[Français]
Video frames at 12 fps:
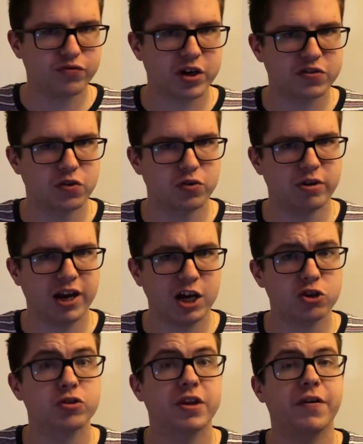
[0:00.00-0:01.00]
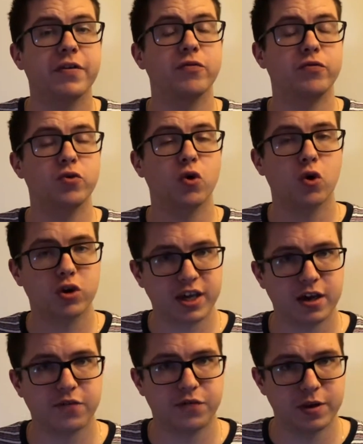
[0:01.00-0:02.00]
de voir celui-là, je n'avais vu
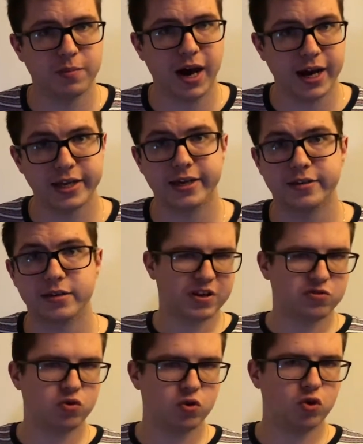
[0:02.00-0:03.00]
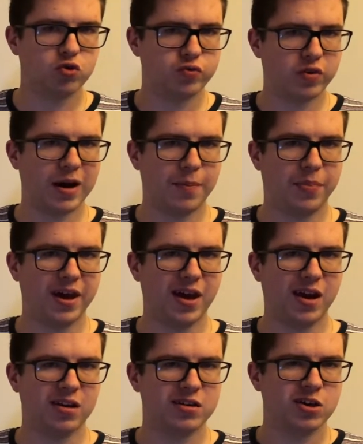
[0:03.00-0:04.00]
aucun film Alien. Parce que, je vous le
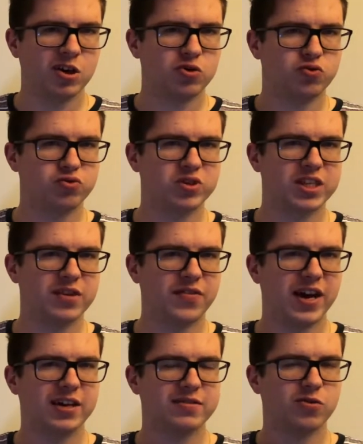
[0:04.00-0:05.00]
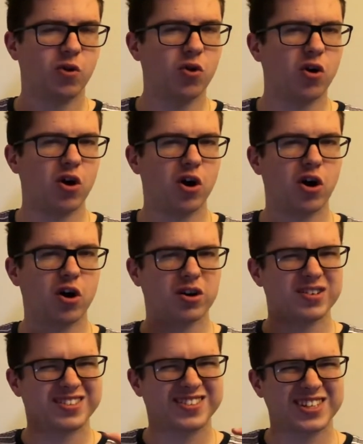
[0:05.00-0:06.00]
rappelle, tout ce qui va être horreur,
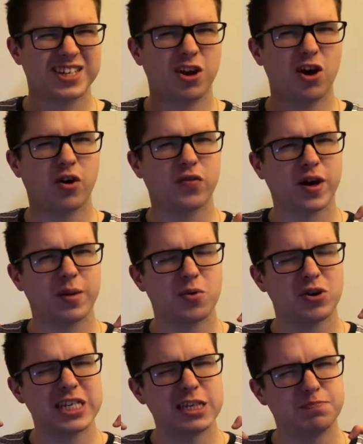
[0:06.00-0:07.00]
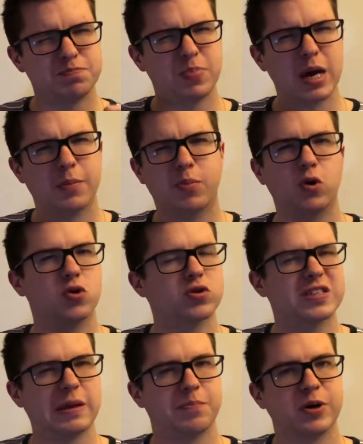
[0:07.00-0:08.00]
thriller, vraiment hyper prenant,
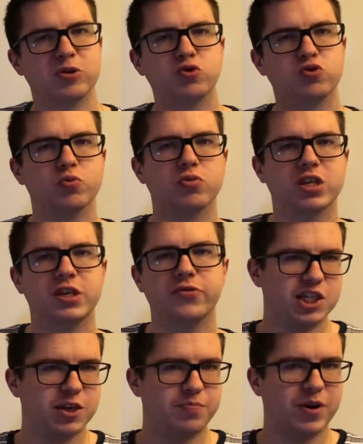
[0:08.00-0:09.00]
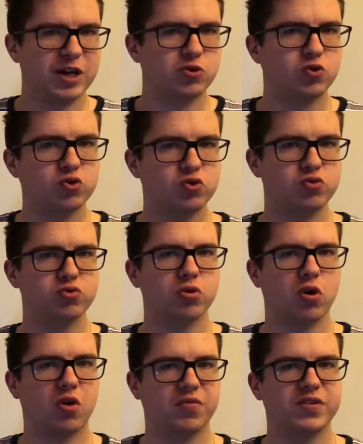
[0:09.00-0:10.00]
c'est pas du tout mon kiff. J'ai pas du tout
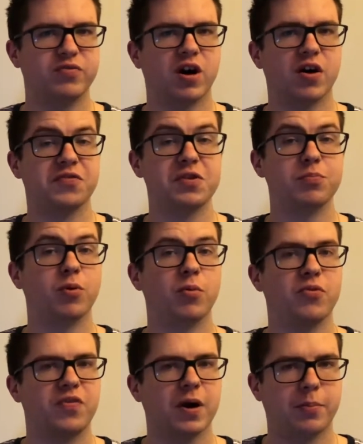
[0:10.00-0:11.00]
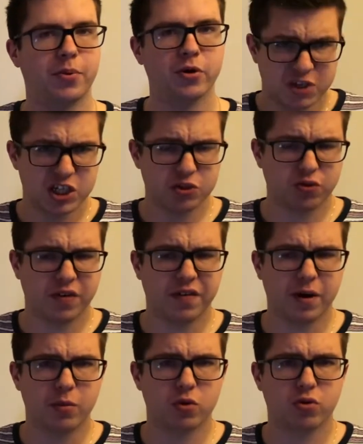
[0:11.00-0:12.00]
envie de voir un film pour me faire peur. Mais j'ai trouvé
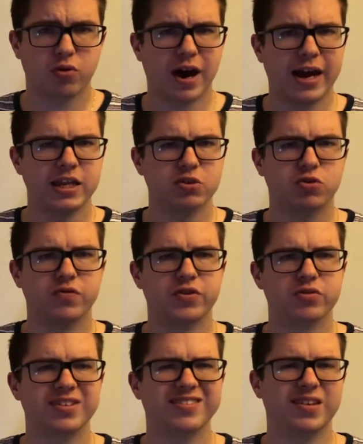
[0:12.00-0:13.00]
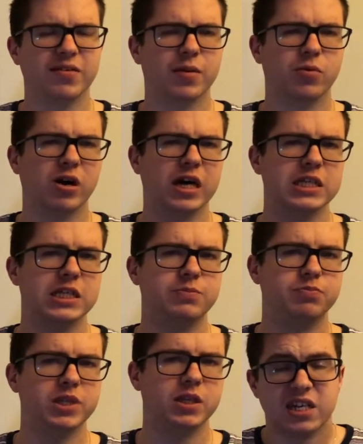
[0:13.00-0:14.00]
vraiment que Alien Covenant était vraiment
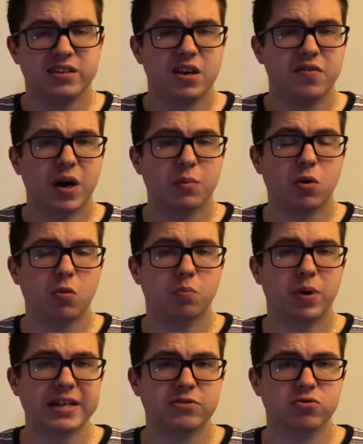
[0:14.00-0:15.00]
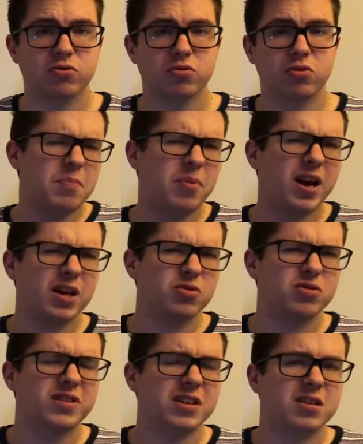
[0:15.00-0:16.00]
insipide. Il était vraiment bateau, il y a plein de
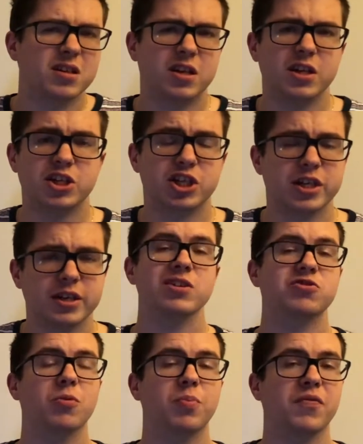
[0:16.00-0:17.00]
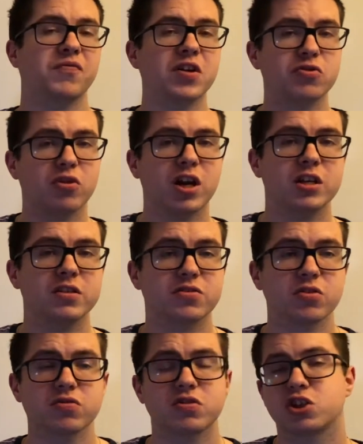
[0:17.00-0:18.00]
scènes clichés. N'étant pas fan de la
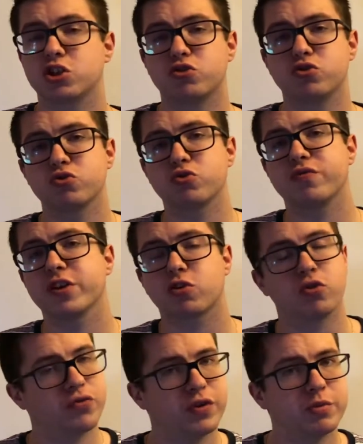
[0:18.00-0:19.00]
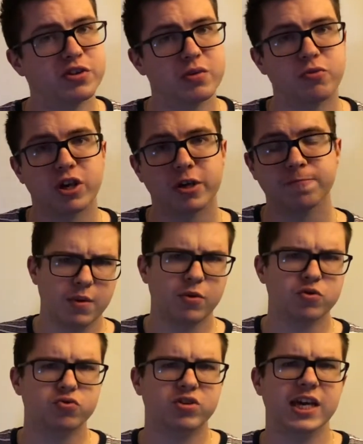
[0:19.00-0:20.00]
licence, j'ai juste trouvé que le film était moyen. Mais
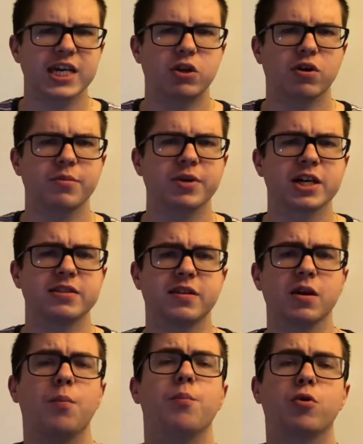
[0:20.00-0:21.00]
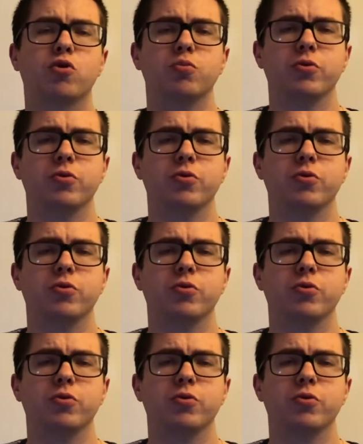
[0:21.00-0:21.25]
en tout cas qu'il aurait mérité beaucoup